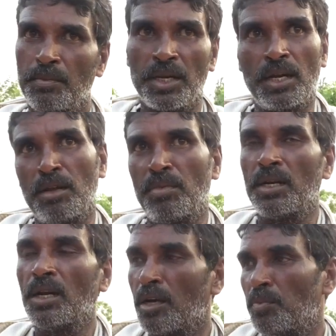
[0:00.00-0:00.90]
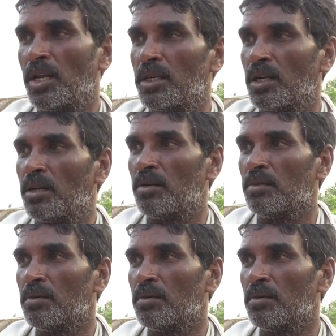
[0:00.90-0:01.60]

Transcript: పిల్లలకి మటుకు డబ్బులు వేసాడు